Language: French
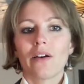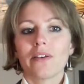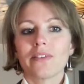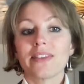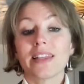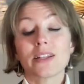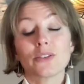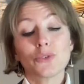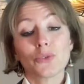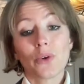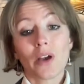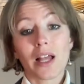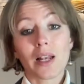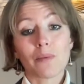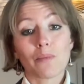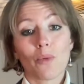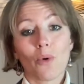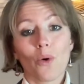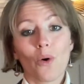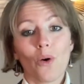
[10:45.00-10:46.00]

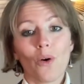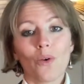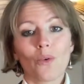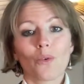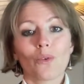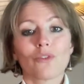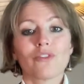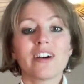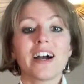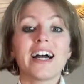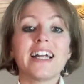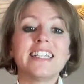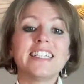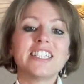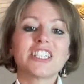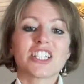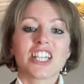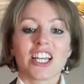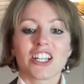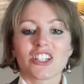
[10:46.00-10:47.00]
naturellement, on va aller
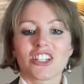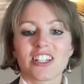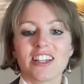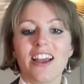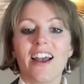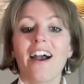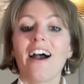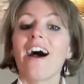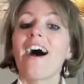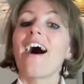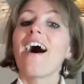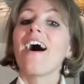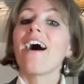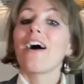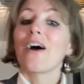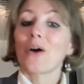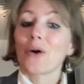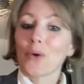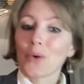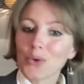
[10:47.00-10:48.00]
chercher à
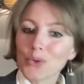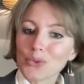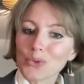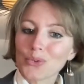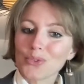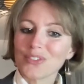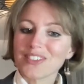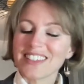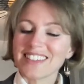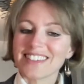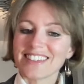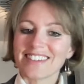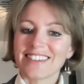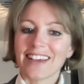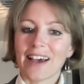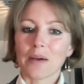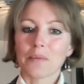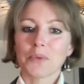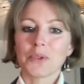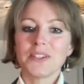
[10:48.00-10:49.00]
retrouver cette
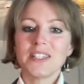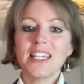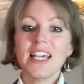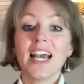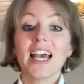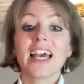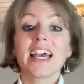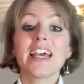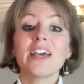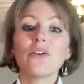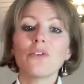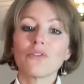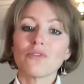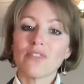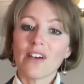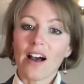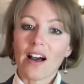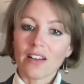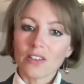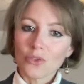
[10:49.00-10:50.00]
harmonie et on
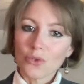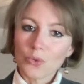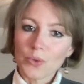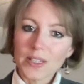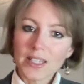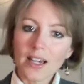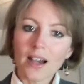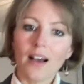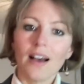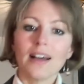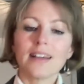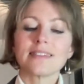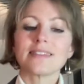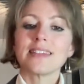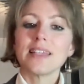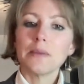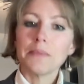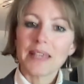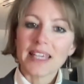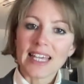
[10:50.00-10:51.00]
va induire
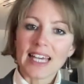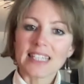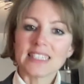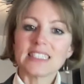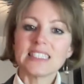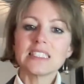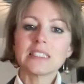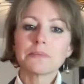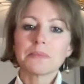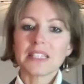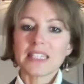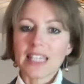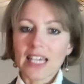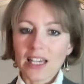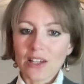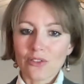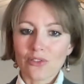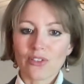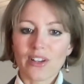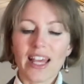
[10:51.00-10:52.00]
des mécanismes et des
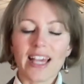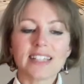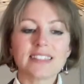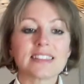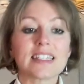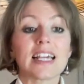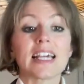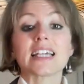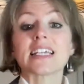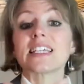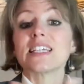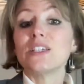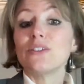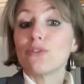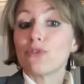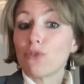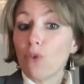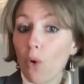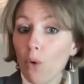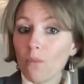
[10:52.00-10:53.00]
réflexes qui
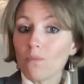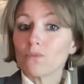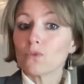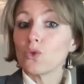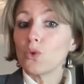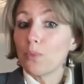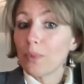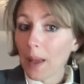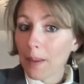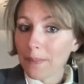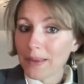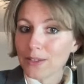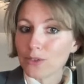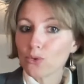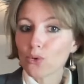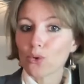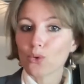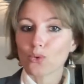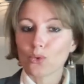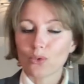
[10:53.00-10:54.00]
vont nous permettre
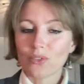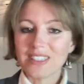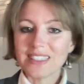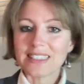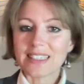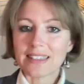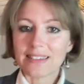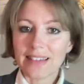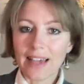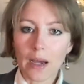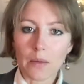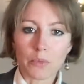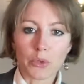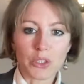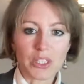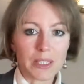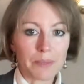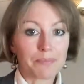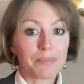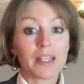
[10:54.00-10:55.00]
de retrouver cette
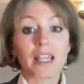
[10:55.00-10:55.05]
harmonie.